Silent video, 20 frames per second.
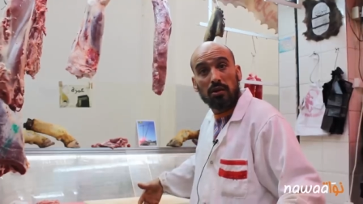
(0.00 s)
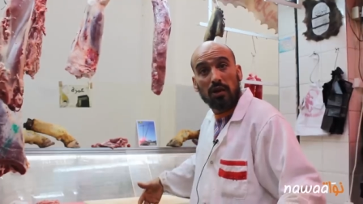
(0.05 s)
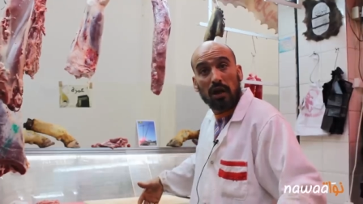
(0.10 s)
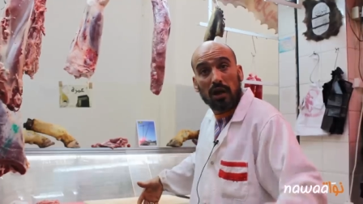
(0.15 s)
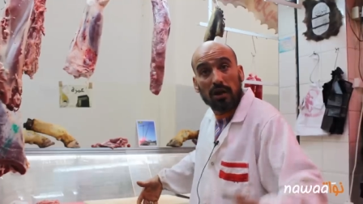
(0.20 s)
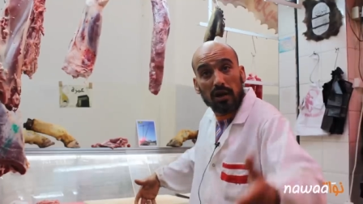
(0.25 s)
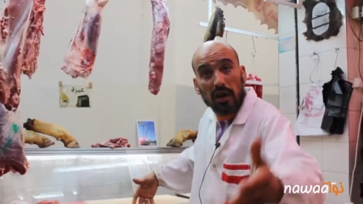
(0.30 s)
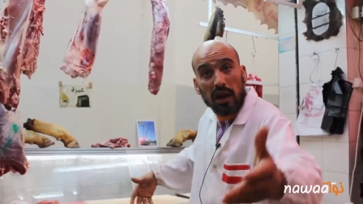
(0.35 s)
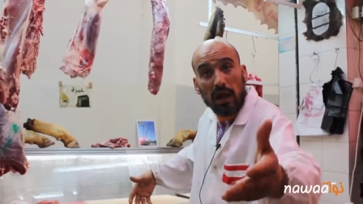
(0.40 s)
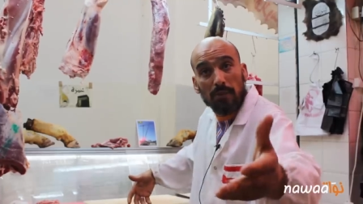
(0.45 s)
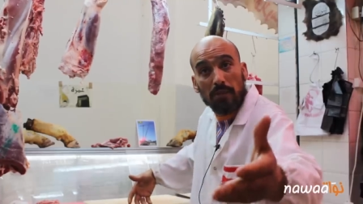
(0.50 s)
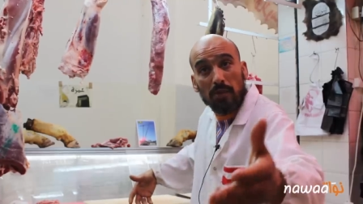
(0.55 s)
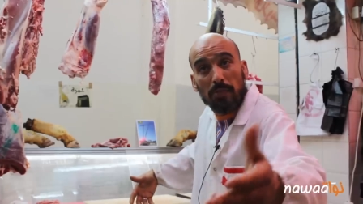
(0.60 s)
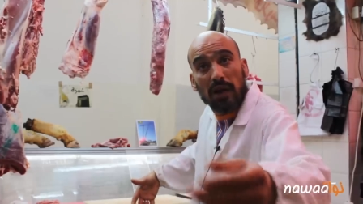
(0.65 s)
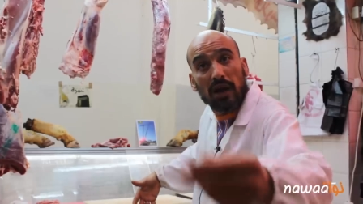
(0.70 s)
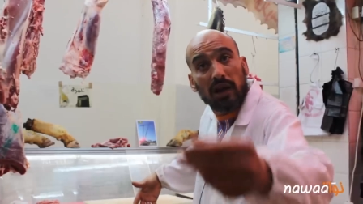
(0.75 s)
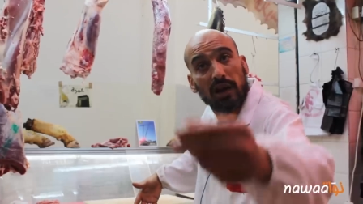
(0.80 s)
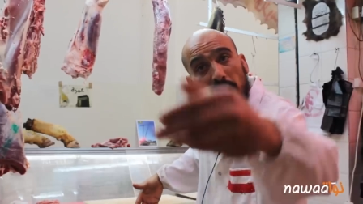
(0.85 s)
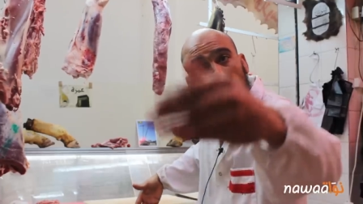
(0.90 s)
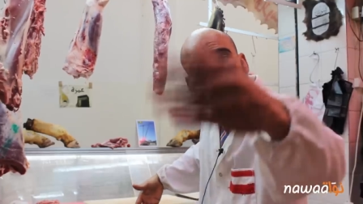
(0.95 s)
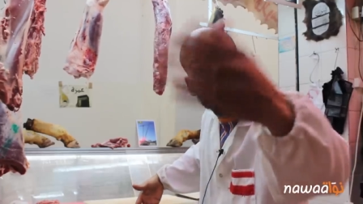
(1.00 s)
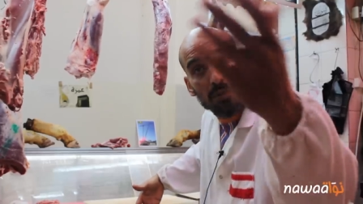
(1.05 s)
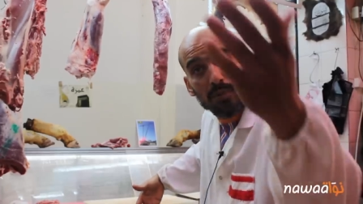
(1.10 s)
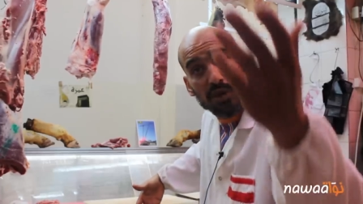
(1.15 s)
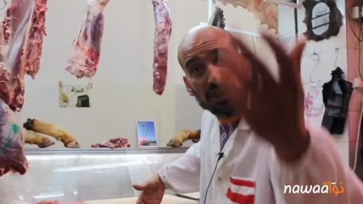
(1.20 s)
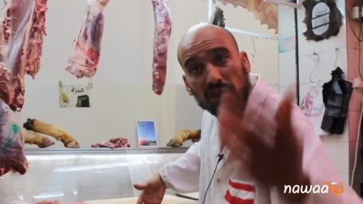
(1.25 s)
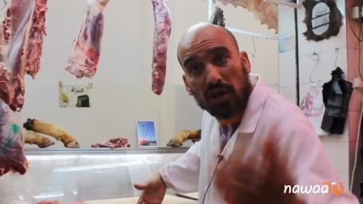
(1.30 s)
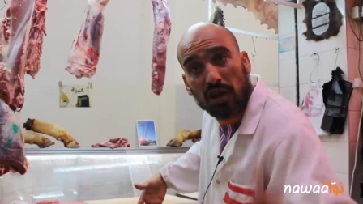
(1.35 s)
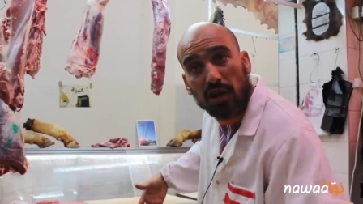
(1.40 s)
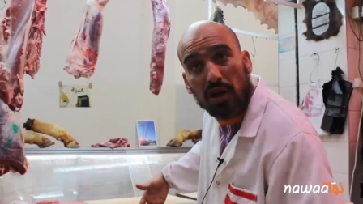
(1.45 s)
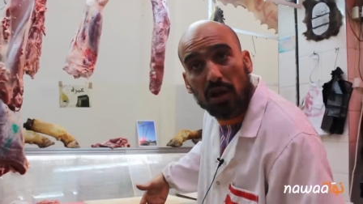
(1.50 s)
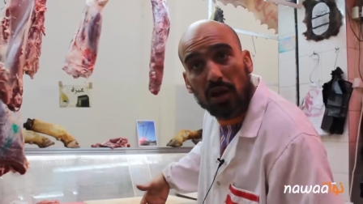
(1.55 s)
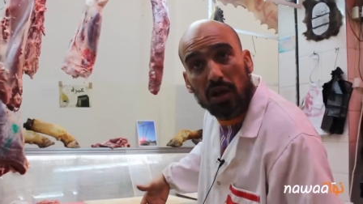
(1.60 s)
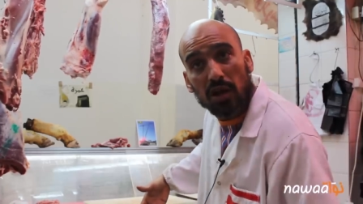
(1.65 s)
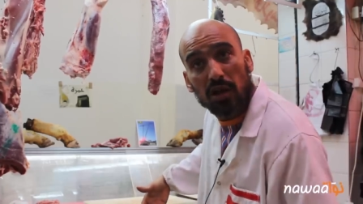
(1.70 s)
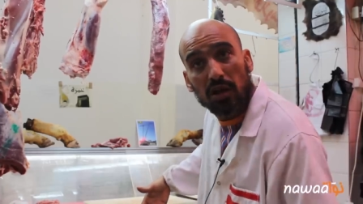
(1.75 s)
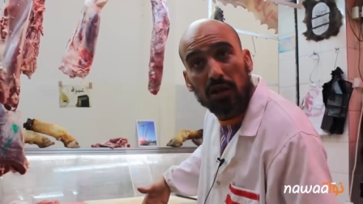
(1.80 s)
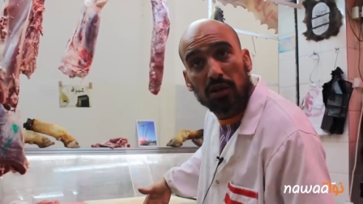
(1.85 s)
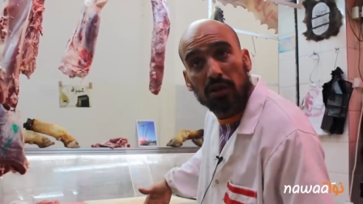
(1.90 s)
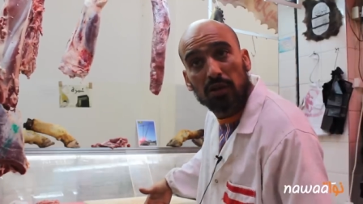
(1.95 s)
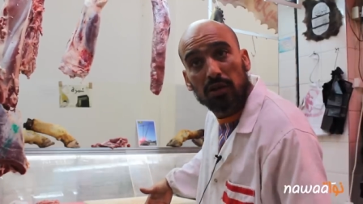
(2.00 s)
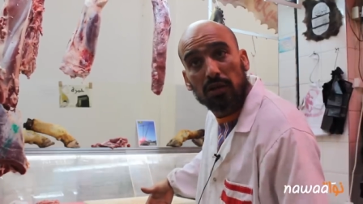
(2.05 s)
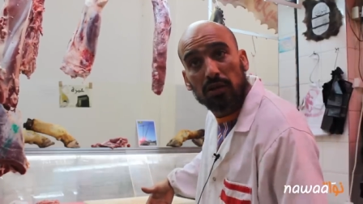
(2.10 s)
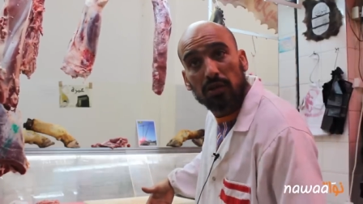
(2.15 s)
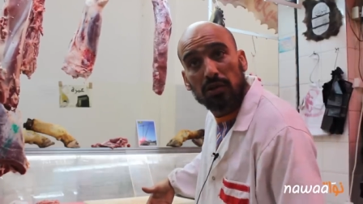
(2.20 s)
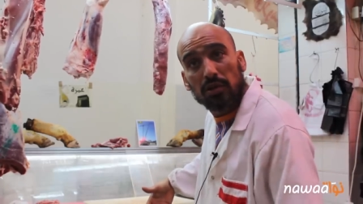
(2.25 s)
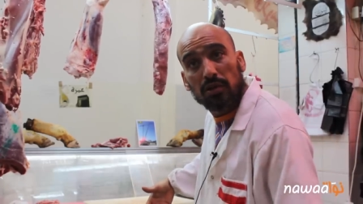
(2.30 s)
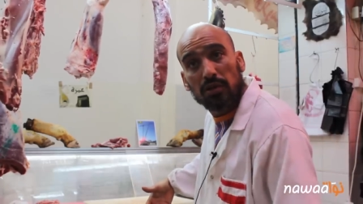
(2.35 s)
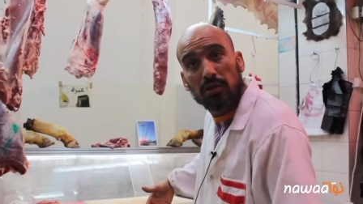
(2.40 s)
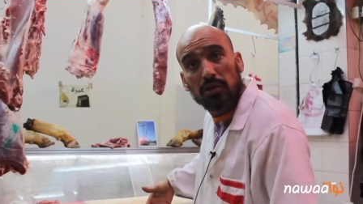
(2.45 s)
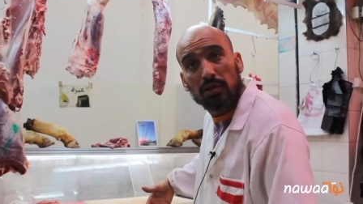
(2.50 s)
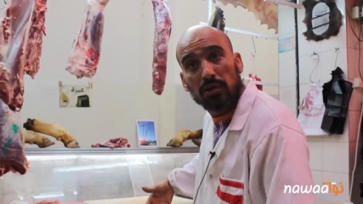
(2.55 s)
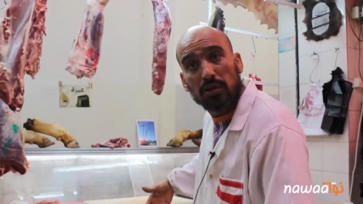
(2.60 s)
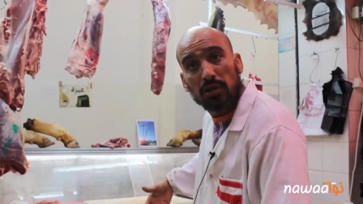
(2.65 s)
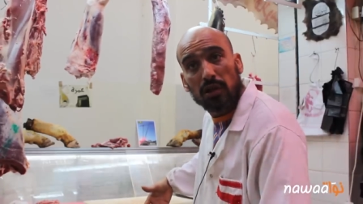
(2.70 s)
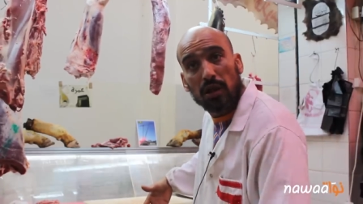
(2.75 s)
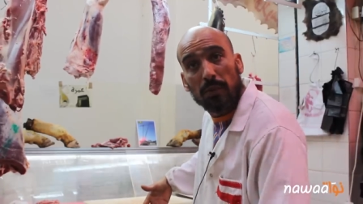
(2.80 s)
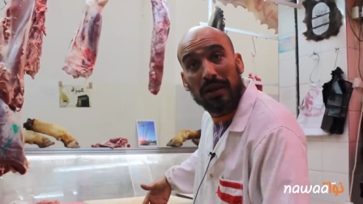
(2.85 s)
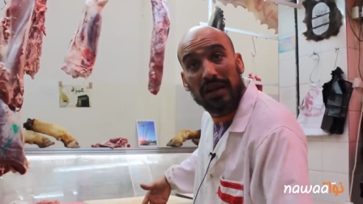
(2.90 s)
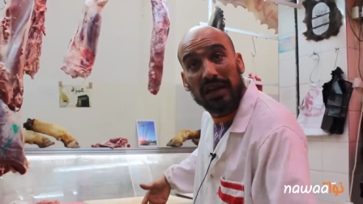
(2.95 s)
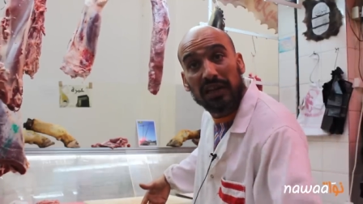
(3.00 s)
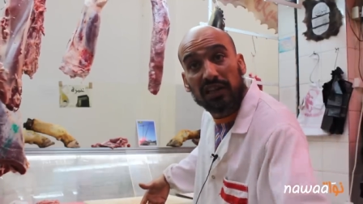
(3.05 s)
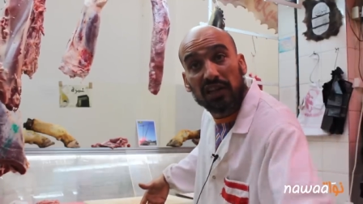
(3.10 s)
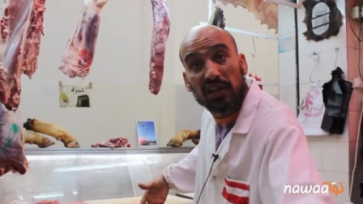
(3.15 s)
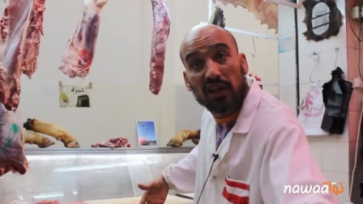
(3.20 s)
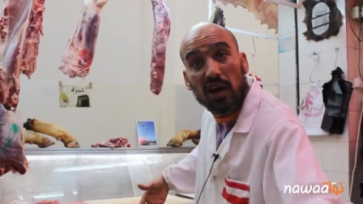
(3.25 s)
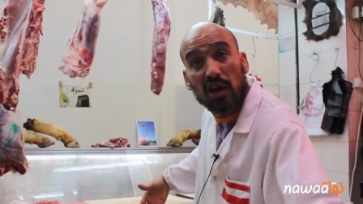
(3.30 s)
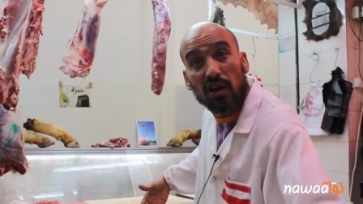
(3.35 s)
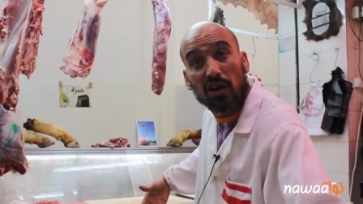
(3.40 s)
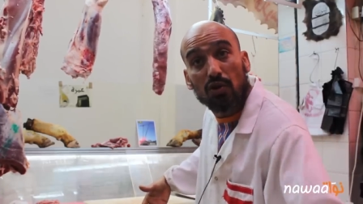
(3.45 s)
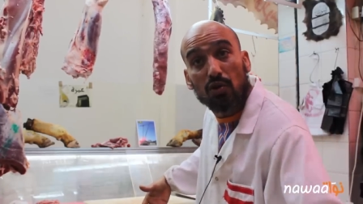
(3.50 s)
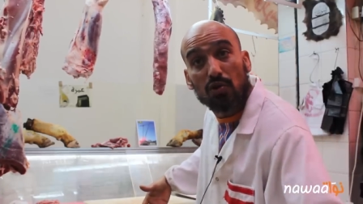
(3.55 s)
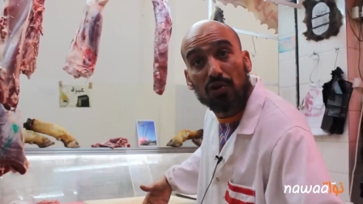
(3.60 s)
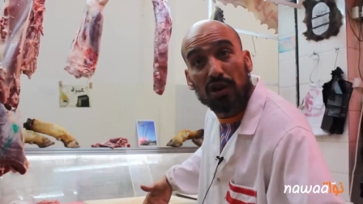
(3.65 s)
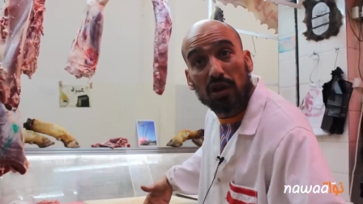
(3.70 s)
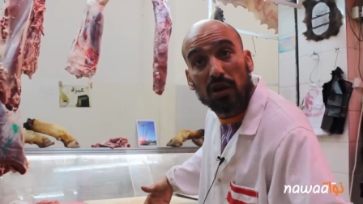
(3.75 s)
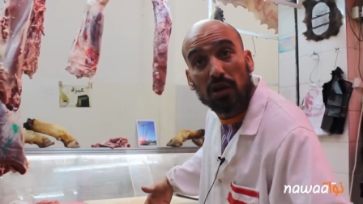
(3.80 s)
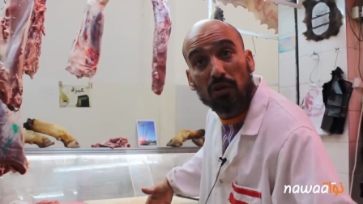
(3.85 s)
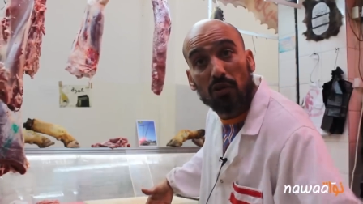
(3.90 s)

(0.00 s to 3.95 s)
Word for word: عنا الحم البقري عنا ما شاء الله اما الاحتكار خويا